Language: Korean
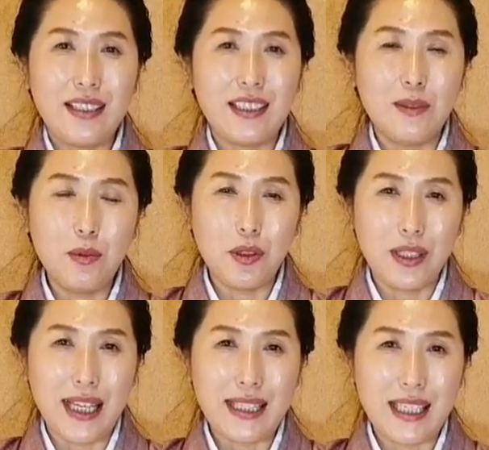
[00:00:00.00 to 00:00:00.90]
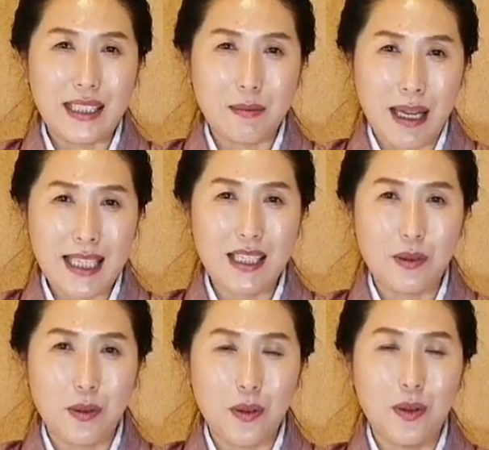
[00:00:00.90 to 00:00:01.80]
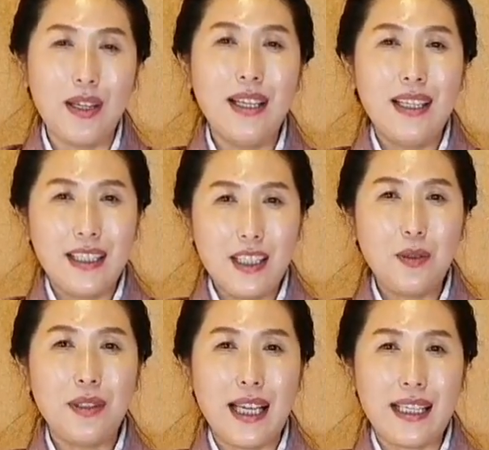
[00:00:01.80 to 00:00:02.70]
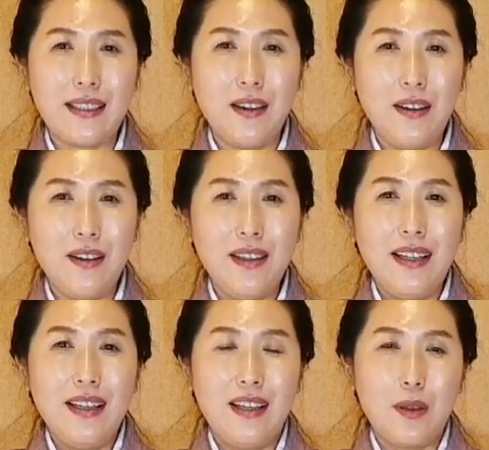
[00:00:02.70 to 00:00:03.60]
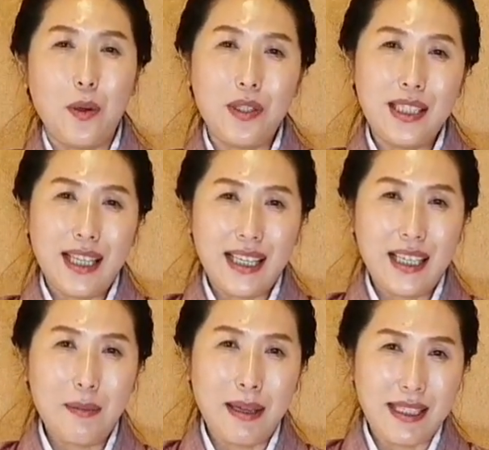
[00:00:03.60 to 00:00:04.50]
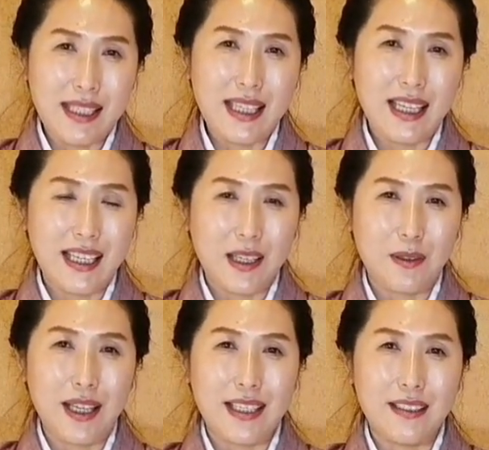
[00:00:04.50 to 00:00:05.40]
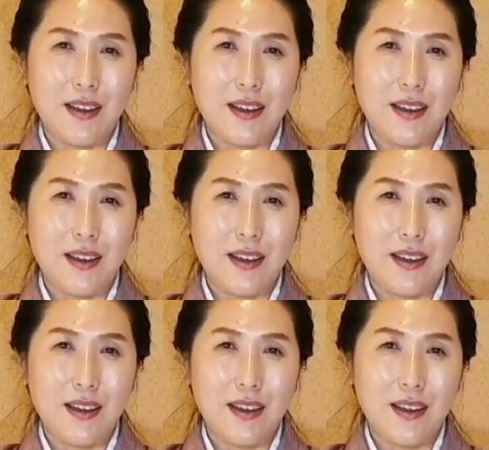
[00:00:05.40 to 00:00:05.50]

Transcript: 그래서 그 음료를 한 잔씩 마시고 그리고 나서 어, 고시각계 마치아이라고